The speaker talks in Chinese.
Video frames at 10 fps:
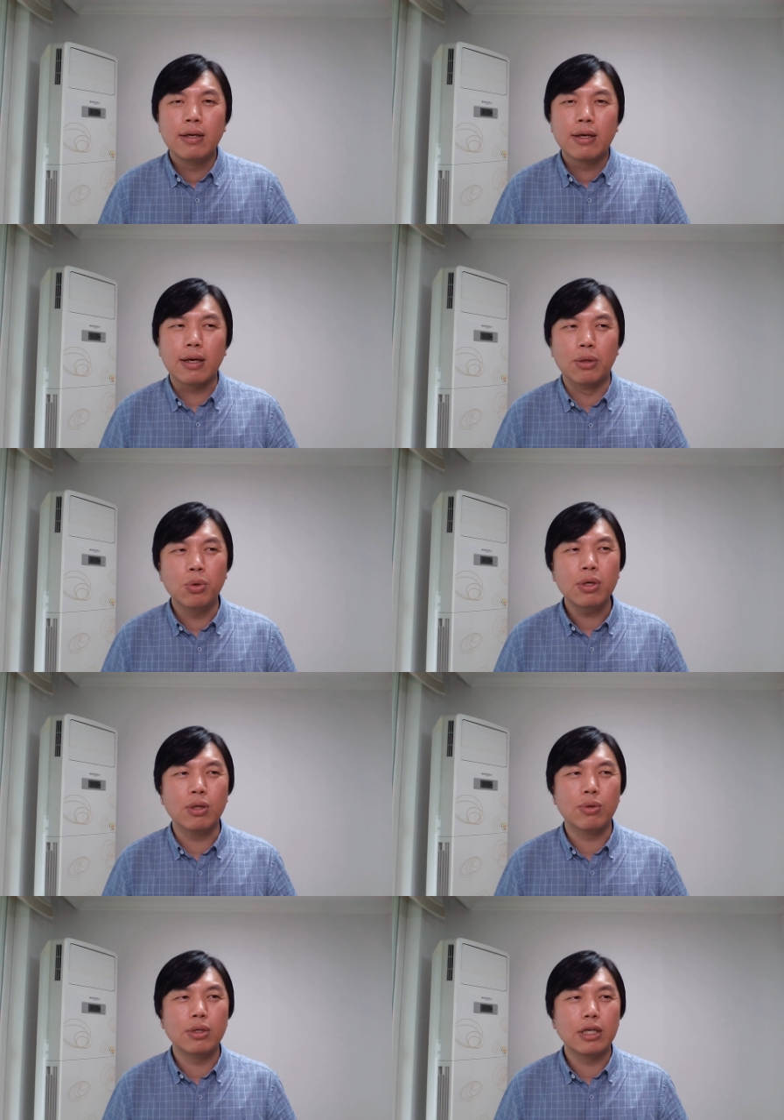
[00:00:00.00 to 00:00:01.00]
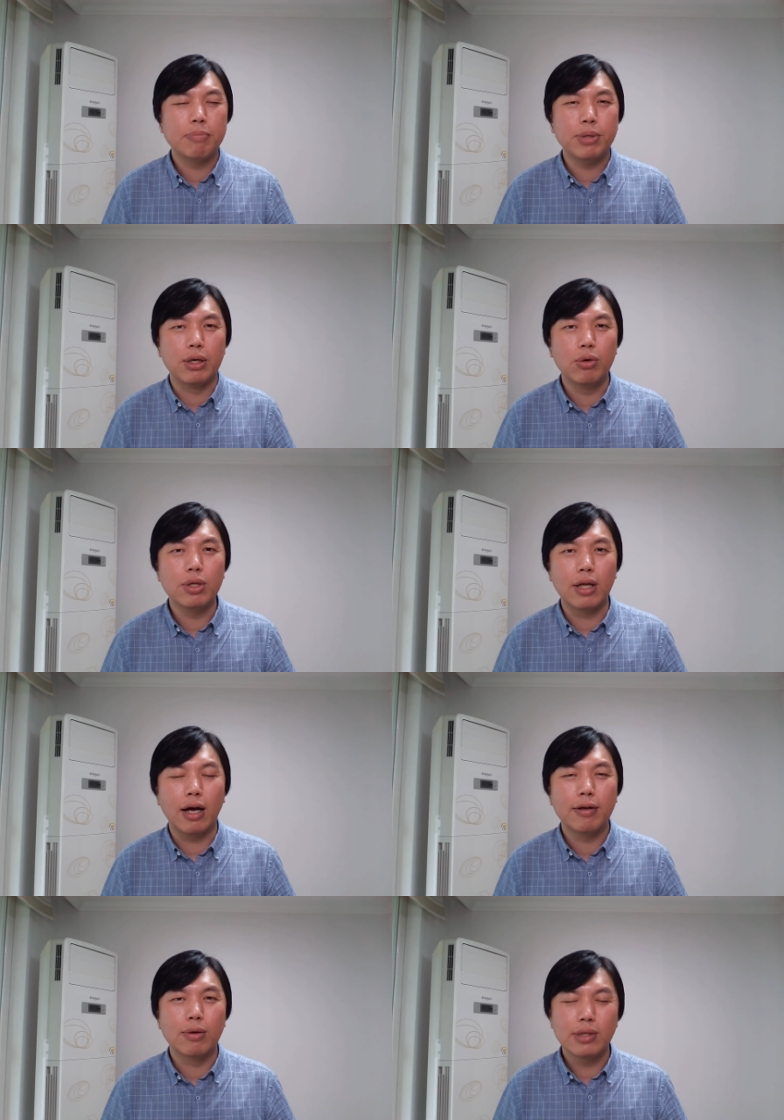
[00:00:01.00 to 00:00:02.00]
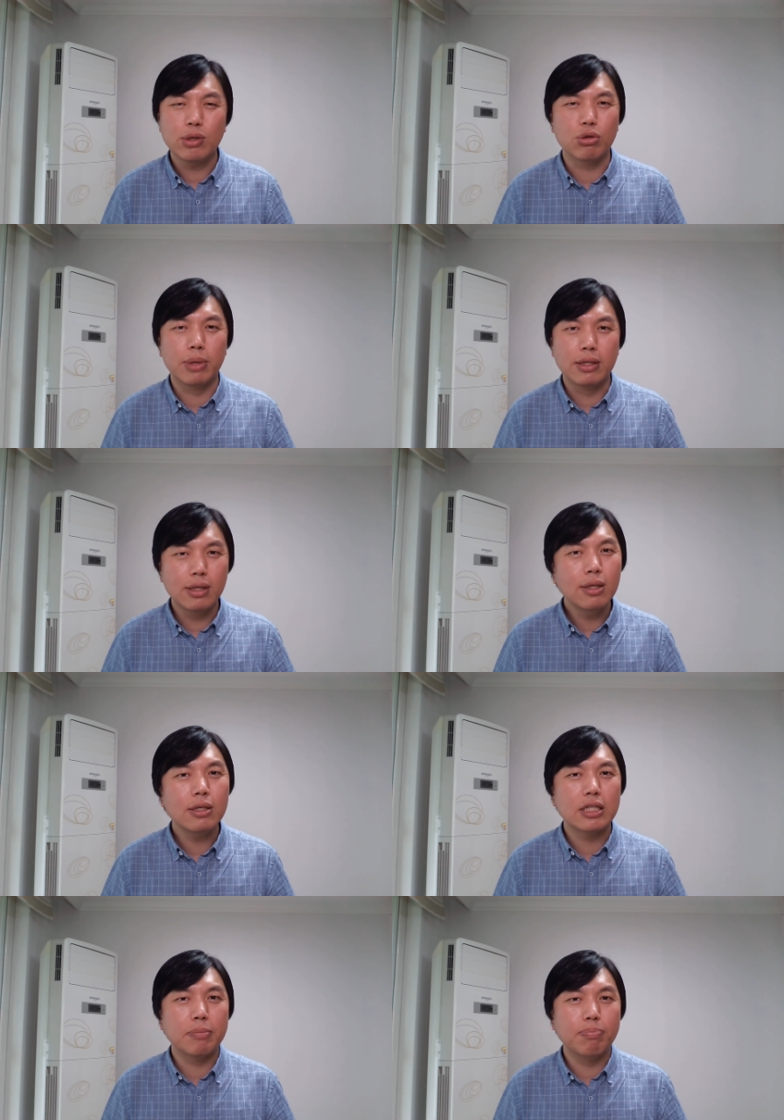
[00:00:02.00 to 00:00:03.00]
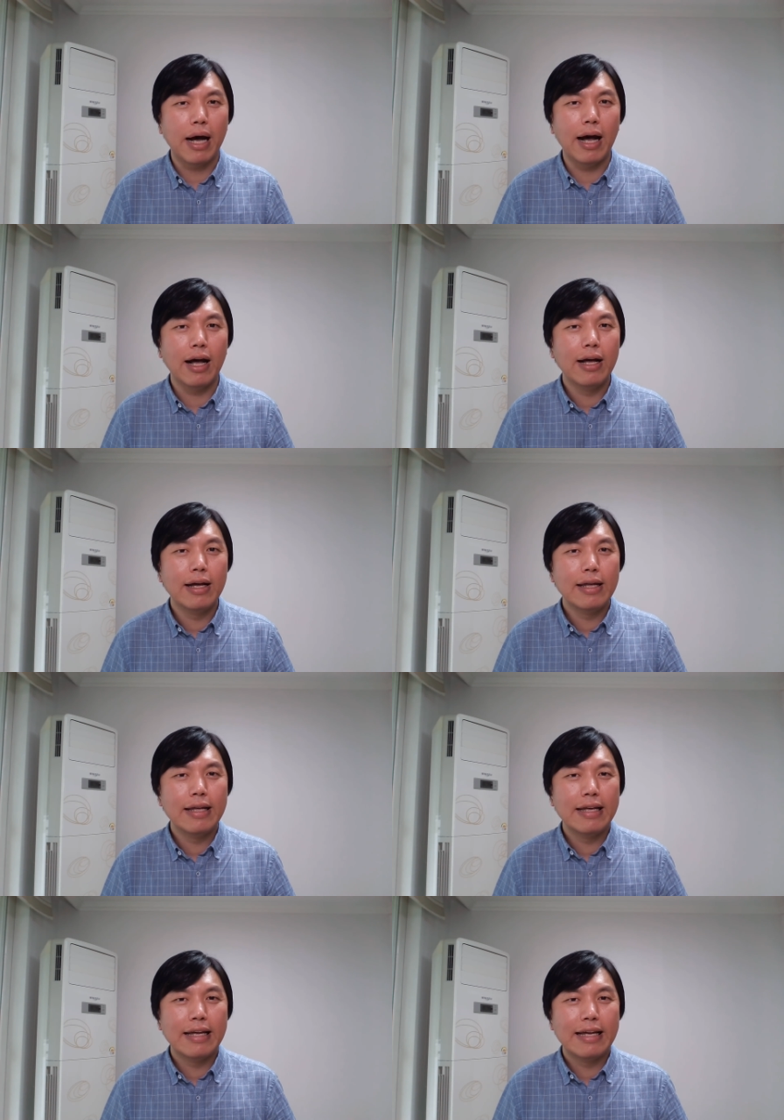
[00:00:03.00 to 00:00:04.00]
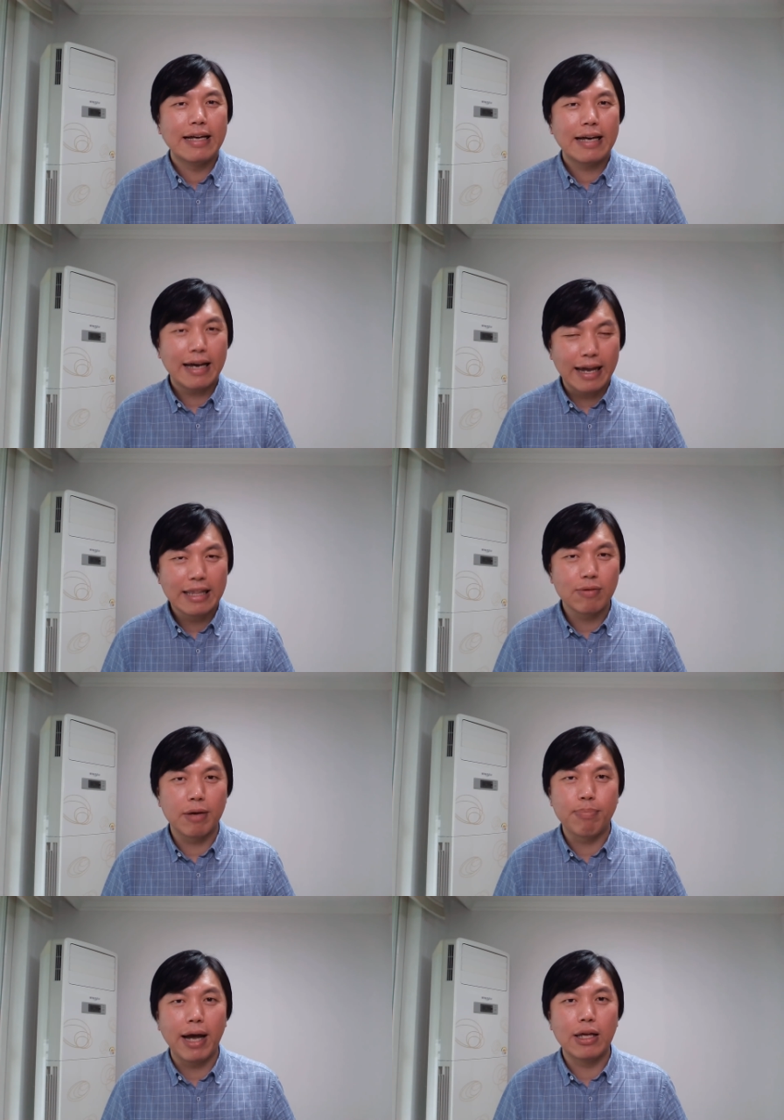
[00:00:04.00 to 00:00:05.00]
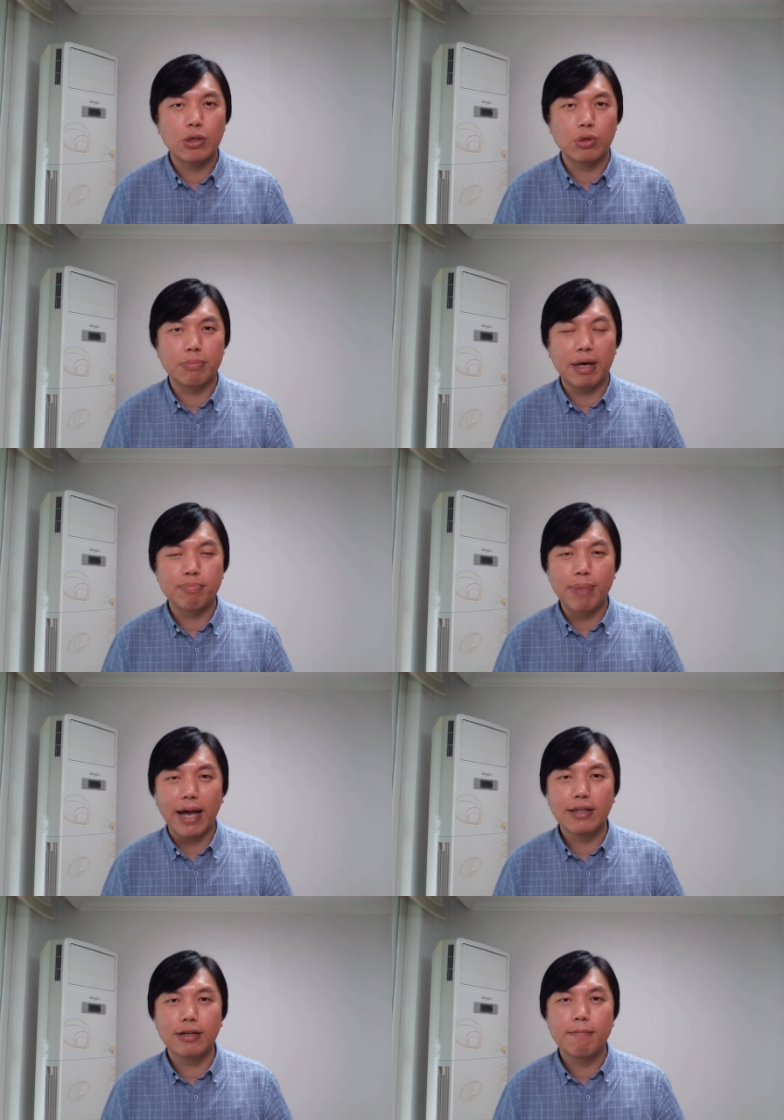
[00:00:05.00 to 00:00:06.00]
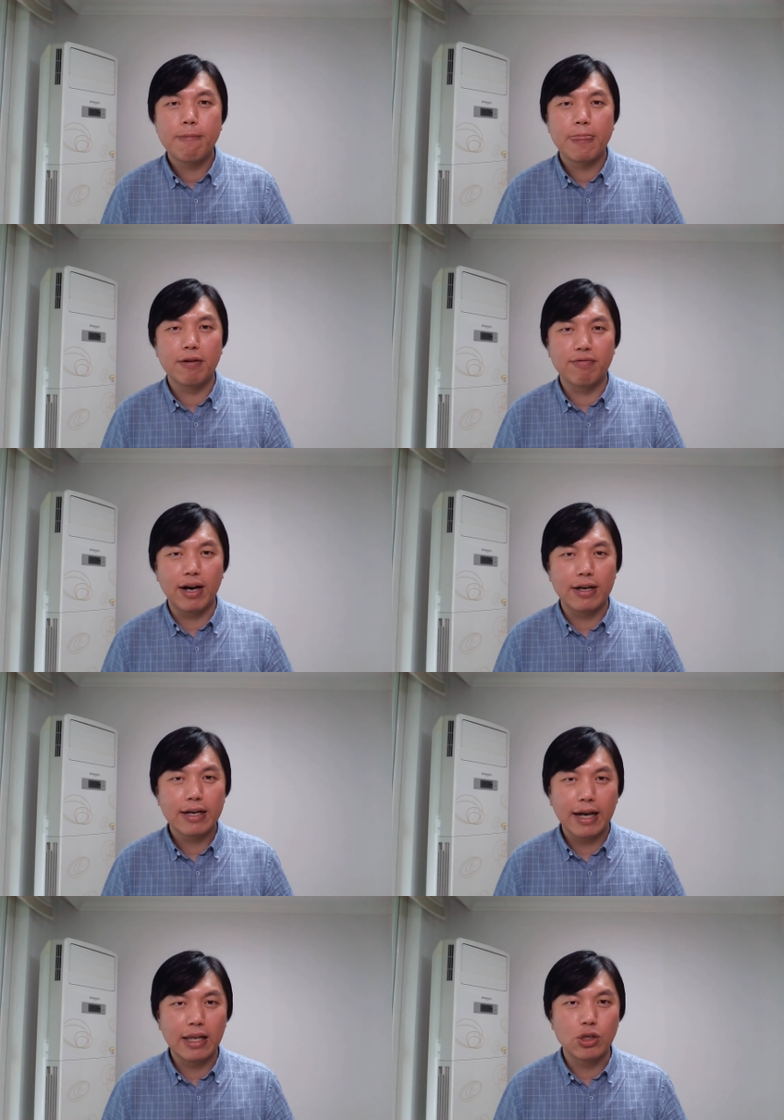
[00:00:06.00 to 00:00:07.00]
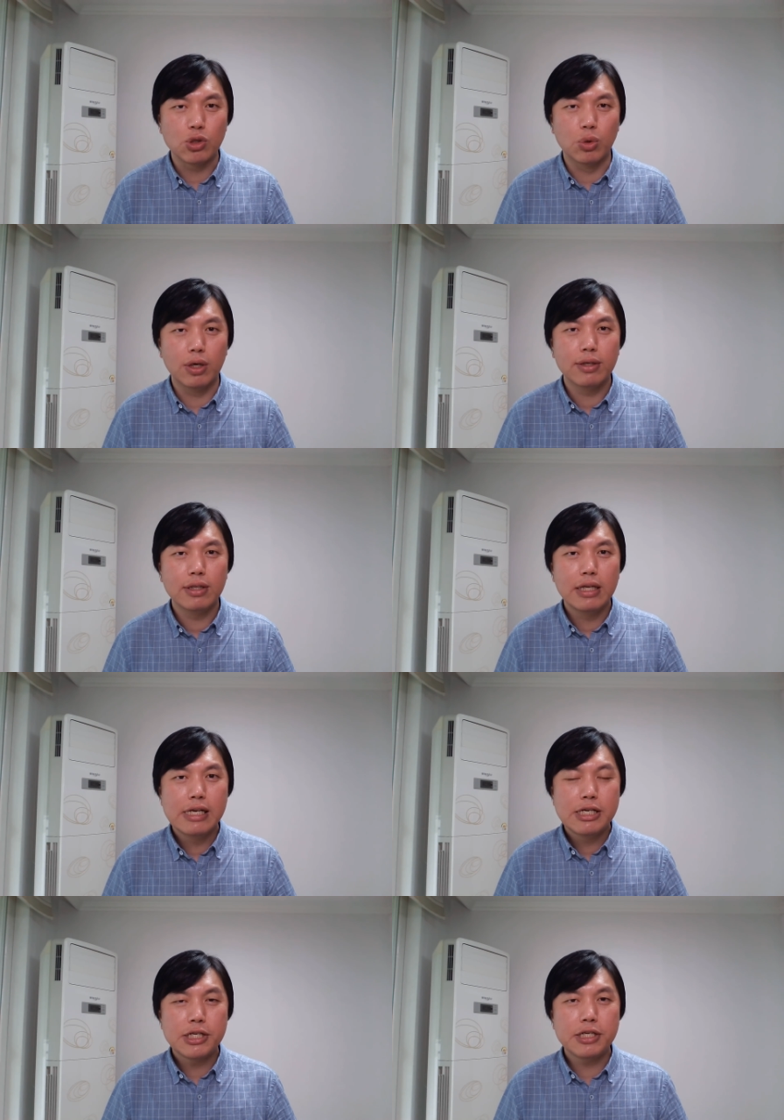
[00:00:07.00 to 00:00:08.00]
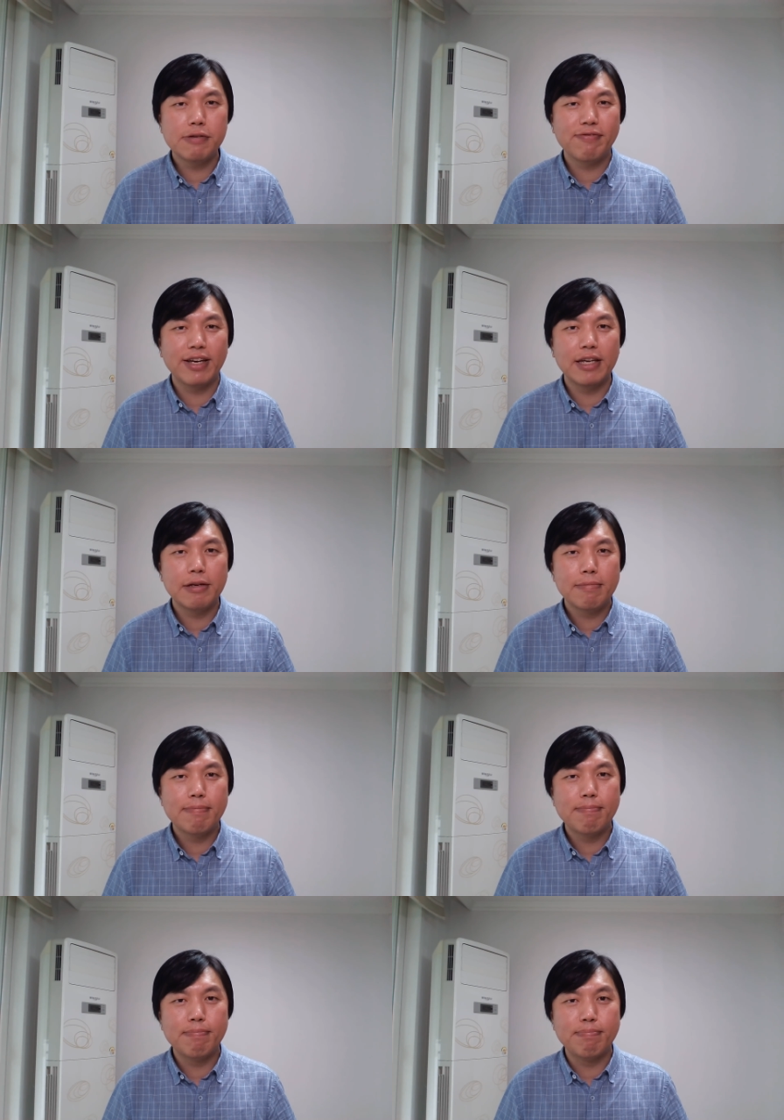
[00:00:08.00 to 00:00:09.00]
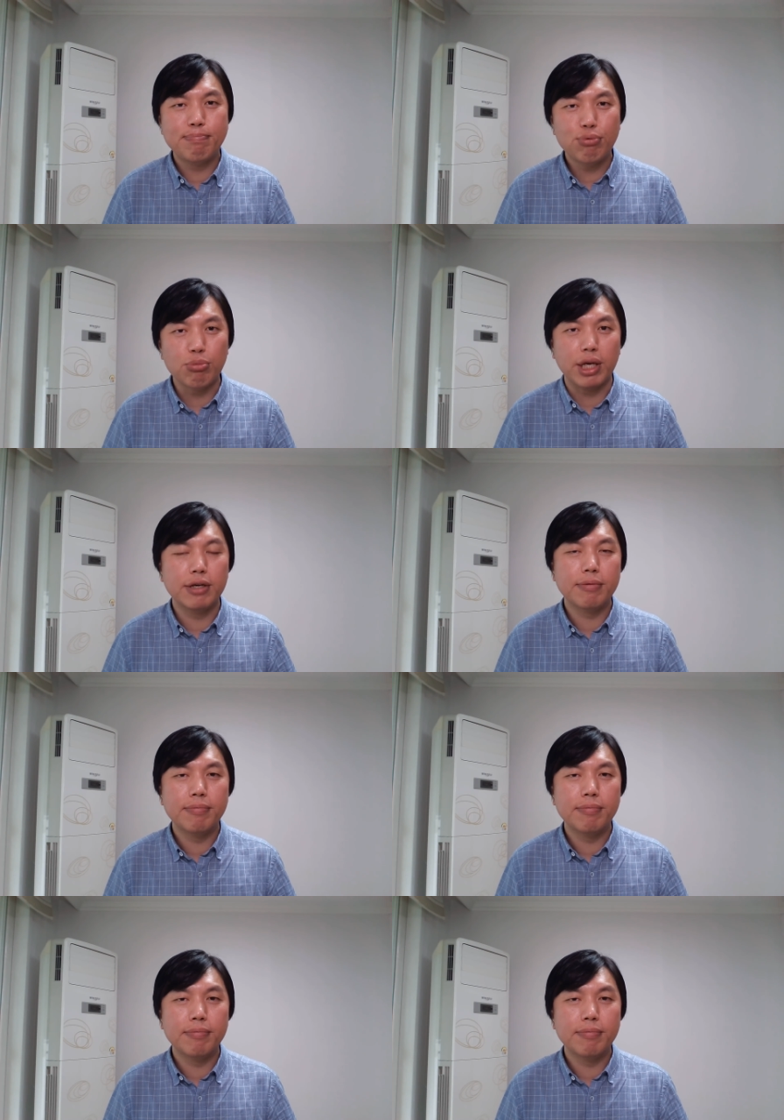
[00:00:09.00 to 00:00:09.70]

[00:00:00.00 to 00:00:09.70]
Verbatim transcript: 很多很多的那个评论呐。我再说一遍，真的是把黑的往白里说，把白的往黑里说，是非不明，